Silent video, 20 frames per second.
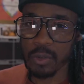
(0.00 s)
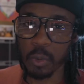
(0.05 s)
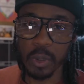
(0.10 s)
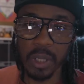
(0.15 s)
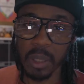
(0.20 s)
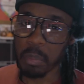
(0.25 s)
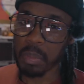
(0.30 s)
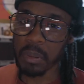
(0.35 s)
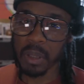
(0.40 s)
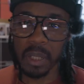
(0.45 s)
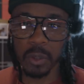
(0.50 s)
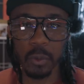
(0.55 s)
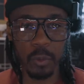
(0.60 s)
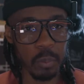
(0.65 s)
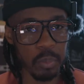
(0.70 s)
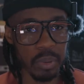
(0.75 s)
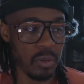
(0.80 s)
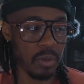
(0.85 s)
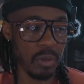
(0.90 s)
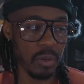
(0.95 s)
Je connais plein
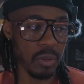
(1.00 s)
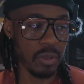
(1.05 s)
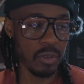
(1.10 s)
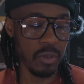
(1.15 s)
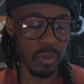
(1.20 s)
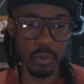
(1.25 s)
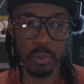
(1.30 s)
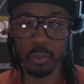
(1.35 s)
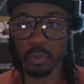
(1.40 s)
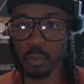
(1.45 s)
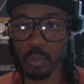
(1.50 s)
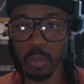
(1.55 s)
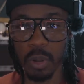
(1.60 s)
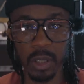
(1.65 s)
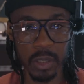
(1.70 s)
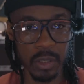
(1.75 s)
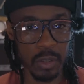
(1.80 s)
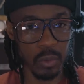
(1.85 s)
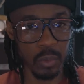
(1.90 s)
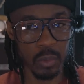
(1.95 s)
d'autres euh, de,
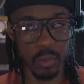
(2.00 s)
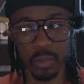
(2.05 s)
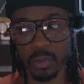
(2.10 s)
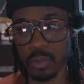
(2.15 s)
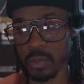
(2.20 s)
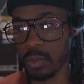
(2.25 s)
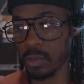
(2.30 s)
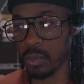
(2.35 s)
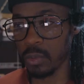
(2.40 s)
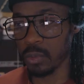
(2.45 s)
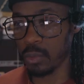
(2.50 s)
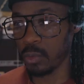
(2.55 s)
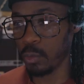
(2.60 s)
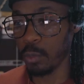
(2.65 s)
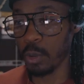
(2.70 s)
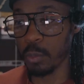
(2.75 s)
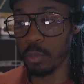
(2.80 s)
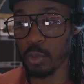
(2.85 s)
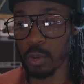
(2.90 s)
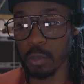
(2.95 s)
youtubeurs qui sont sur
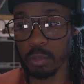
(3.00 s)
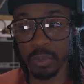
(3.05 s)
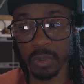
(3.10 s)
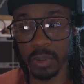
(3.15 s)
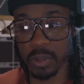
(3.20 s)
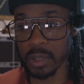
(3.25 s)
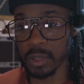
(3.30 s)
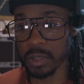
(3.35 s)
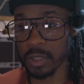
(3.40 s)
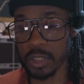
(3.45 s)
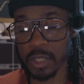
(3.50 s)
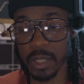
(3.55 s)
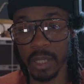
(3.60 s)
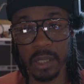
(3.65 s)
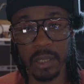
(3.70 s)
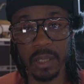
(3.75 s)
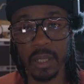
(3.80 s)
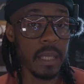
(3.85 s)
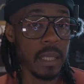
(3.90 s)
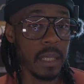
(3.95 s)
YouTube depuis un bout de temps
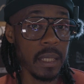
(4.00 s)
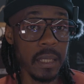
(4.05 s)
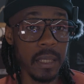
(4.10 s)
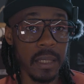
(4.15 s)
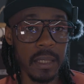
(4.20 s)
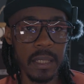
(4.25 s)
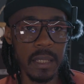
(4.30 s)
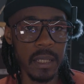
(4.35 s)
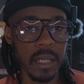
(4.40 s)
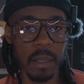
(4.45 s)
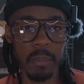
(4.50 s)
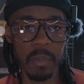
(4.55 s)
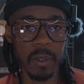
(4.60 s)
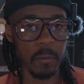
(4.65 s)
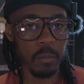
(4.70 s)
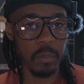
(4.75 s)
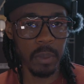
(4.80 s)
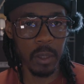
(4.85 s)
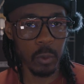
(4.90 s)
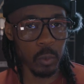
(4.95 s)
déjà et qui
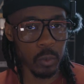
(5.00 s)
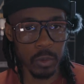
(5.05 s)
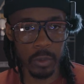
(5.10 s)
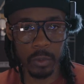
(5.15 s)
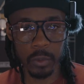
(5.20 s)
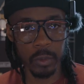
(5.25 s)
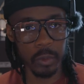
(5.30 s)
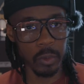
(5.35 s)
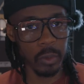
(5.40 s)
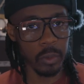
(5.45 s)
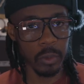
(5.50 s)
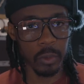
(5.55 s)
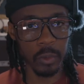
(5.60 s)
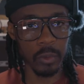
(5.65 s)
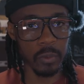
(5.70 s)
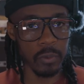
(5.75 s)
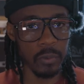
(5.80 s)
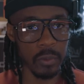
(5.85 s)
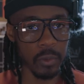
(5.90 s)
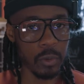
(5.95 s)
ramassent pas autant de,
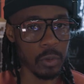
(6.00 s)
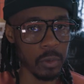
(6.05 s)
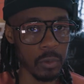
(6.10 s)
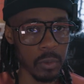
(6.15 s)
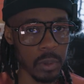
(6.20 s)
de vues que